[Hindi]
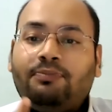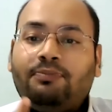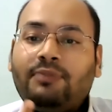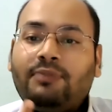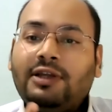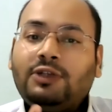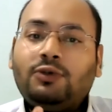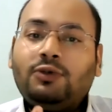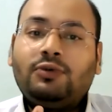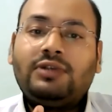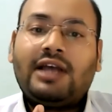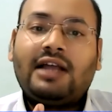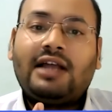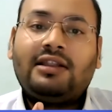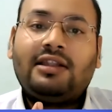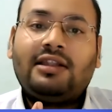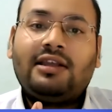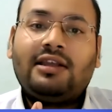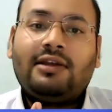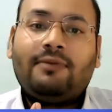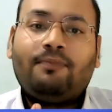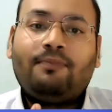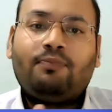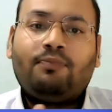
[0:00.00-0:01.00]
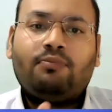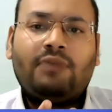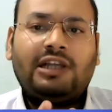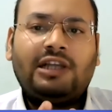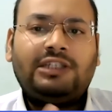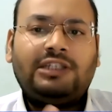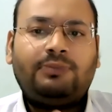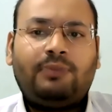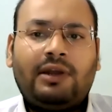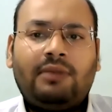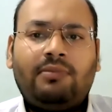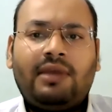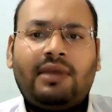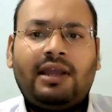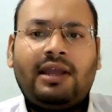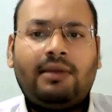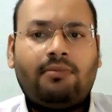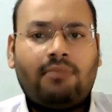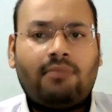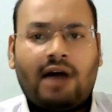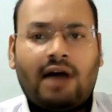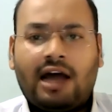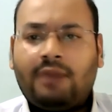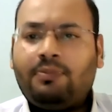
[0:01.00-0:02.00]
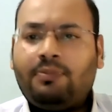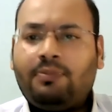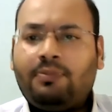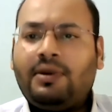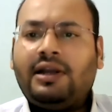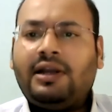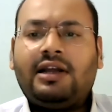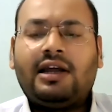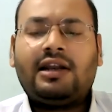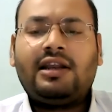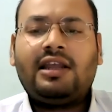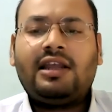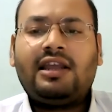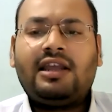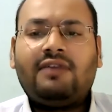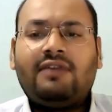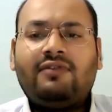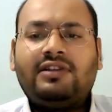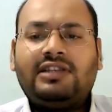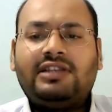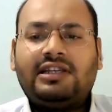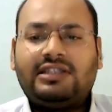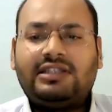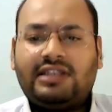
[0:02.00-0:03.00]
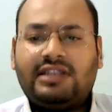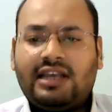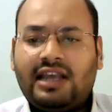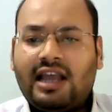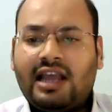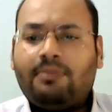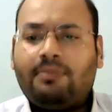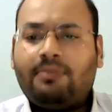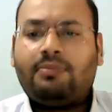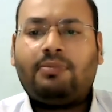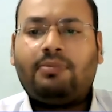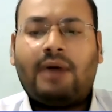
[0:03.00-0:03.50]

में इश्यूज आते हैं बचपन में मारपीट करने की वजह से या